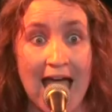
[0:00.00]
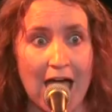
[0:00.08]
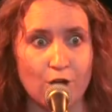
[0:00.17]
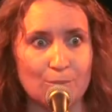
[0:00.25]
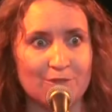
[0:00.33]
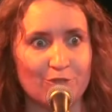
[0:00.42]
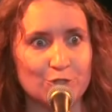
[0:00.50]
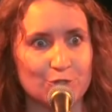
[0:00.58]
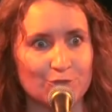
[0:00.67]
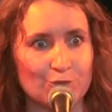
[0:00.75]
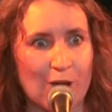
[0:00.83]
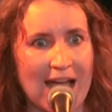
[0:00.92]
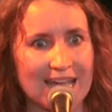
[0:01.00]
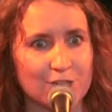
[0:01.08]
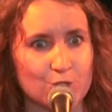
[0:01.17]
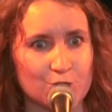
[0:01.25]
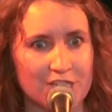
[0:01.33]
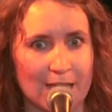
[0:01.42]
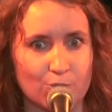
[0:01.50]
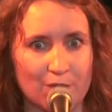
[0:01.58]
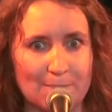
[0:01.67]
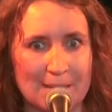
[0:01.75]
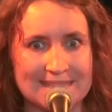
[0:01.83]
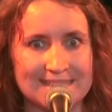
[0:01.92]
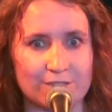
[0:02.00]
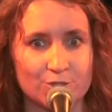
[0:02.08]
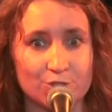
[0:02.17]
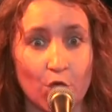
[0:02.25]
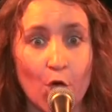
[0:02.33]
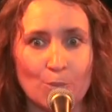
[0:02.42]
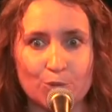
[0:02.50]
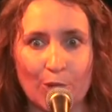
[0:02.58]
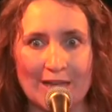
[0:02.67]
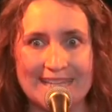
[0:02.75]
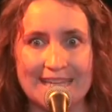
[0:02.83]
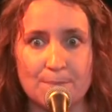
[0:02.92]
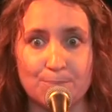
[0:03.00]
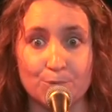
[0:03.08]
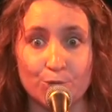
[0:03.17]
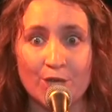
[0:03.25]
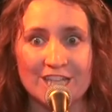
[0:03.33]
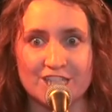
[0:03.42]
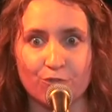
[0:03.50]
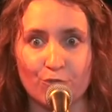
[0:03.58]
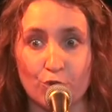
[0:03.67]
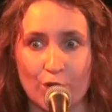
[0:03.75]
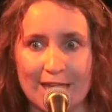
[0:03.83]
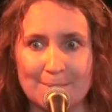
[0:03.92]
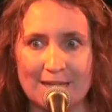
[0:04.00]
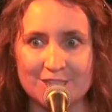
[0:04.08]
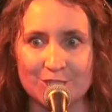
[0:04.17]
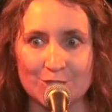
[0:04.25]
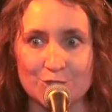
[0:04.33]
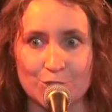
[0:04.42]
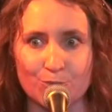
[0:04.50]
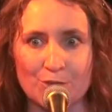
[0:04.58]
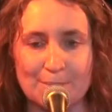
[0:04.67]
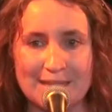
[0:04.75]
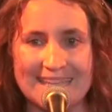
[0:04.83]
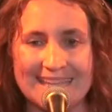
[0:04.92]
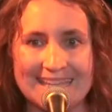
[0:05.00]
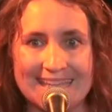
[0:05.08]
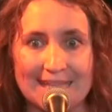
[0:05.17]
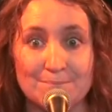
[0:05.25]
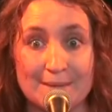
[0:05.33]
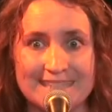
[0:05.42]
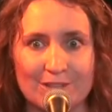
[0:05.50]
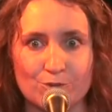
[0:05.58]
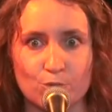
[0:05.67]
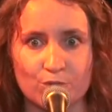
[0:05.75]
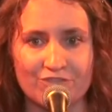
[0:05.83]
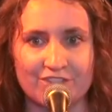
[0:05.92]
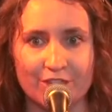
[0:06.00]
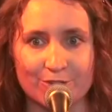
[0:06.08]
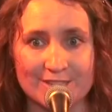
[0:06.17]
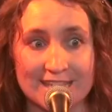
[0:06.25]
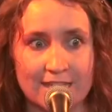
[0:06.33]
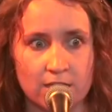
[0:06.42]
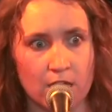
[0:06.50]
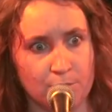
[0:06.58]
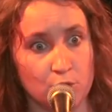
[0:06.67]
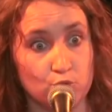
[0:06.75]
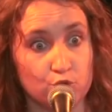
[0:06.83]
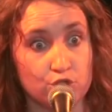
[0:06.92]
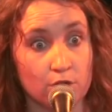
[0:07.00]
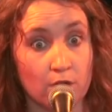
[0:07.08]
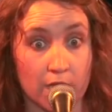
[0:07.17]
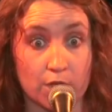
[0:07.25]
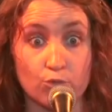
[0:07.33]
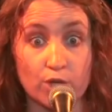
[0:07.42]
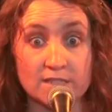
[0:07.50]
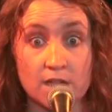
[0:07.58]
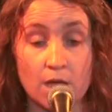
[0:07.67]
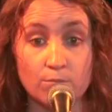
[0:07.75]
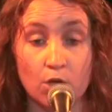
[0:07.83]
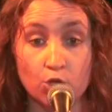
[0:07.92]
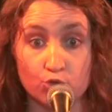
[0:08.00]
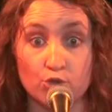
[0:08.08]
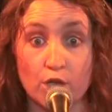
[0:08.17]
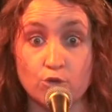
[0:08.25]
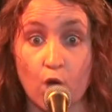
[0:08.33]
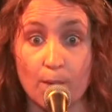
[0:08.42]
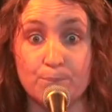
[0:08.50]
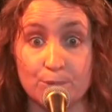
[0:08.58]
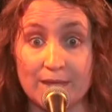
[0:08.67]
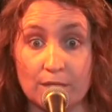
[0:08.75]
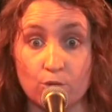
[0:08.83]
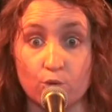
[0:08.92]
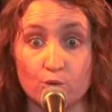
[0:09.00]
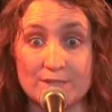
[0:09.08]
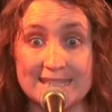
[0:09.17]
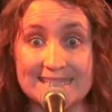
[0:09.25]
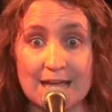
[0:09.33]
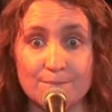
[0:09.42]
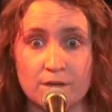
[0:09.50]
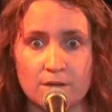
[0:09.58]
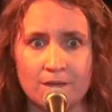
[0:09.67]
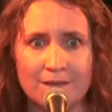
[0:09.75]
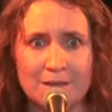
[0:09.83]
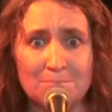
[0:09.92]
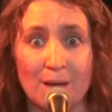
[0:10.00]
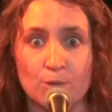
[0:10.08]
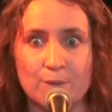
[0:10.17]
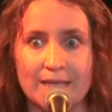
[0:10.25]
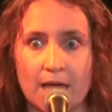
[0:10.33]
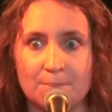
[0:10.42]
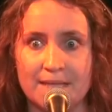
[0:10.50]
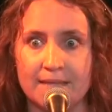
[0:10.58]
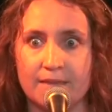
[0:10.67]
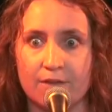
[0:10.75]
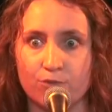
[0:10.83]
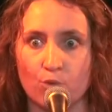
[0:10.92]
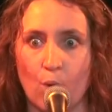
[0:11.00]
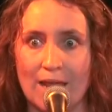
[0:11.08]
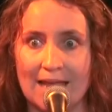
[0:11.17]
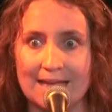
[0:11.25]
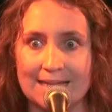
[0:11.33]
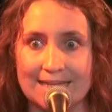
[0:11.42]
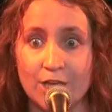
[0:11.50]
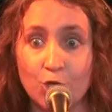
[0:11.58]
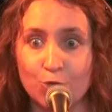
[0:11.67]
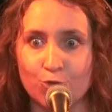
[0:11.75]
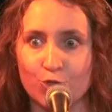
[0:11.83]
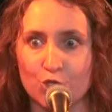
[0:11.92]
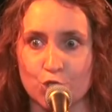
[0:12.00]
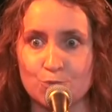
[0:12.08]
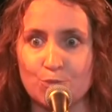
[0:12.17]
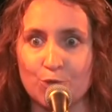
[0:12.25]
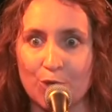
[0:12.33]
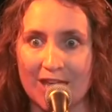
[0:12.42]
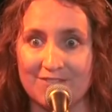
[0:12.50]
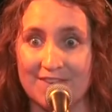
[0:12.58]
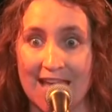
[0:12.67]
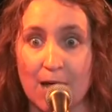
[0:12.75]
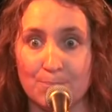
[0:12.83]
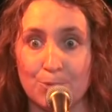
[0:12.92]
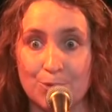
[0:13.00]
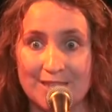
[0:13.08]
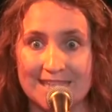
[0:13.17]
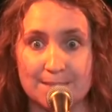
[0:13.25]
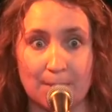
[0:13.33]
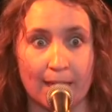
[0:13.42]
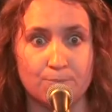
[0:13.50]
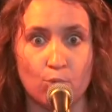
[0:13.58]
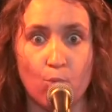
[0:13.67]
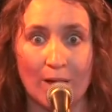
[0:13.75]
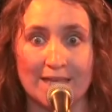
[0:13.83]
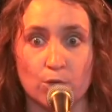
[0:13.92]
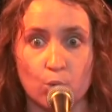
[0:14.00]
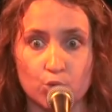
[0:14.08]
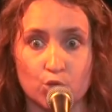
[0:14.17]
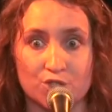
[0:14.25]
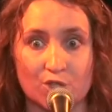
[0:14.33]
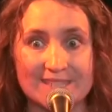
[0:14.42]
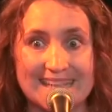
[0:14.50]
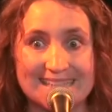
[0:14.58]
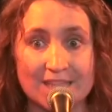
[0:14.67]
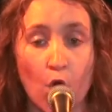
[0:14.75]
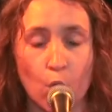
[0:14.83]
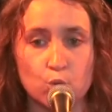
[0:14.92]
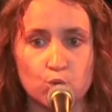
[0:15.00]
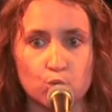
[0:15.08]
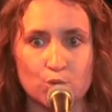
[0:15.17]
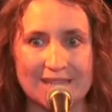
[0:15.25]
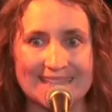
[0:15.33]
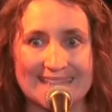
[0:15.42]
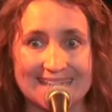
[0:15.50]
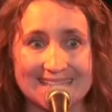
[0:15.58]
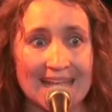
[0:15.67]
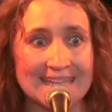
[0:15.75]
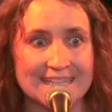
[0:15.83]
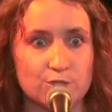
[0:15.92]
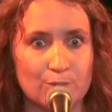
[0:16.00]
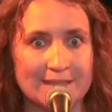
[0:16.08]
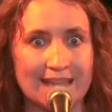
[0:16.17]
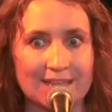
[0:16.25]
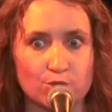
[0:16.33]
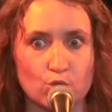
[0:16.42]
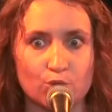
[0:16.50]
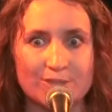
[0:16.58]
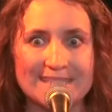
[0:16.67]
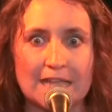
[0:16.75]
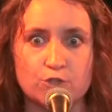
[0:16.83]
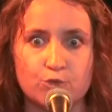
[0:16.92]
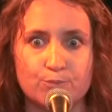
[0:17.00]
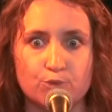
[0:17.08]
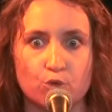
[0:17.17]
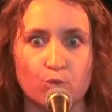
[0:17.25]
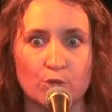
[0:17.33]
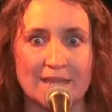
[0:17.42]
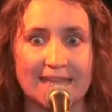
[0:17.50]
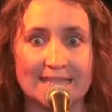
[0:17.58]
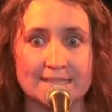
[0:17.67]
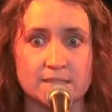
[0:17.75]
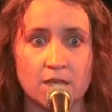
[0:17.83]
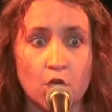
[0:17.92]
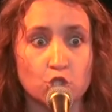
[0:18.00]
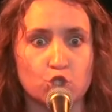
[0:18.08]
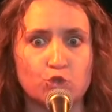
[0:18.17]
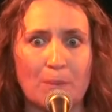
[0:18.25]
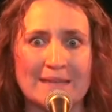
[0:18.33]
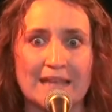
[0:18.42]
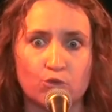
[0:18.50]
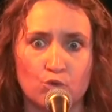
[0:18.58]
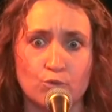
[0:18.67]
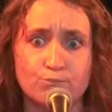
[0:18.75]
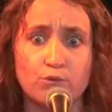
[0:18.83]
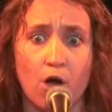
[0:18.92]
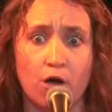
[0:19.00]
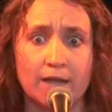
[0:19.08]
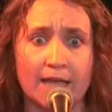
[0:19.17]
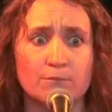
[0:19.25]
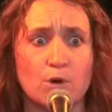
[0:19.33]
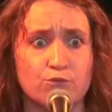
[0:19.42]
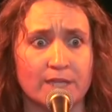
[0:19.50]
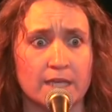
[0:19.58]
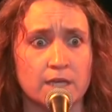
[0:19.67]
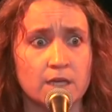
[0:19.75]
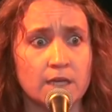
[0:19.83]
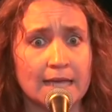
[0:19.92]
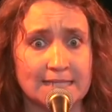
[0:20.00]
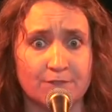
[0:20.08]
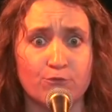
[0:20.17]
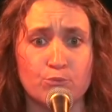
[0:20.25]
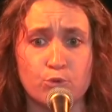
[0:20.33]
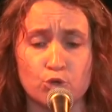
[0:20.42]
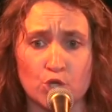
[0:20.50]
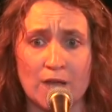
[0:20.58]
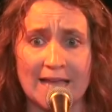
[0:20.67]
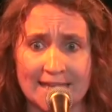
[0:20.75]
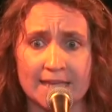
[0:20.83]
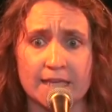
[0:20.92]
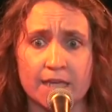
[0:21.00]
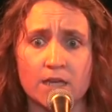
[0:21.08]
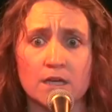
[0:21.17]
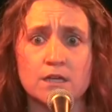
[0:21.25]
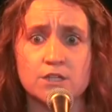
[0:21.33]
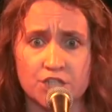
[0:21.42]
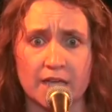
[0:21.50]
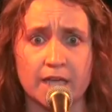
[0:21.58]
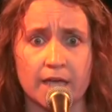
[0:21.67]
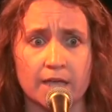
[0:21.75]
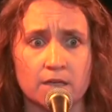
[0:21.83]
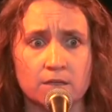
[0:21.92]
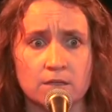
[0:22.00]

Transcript: Alors mes vols se font rares et je gère mon impatience. Pourtant, il y a peu, j'ai vu fleurir ma chance quand mon ami Cricri m'a dit en confidence Hé eh, Milouche, écris donc un slam, tu gagneras peut-être le sésame. Bah oui, un billet d'avion à la clé. Une chance plus que rêvée, un peu inespérée pour moi qui rôde sans cesse autour de texte, qui suit les traces dans le ciel du bout de mon index. Je suis prête à tout pour en l'air m'envoyer. Et s'il faut pour cela écrire, j'écrirai.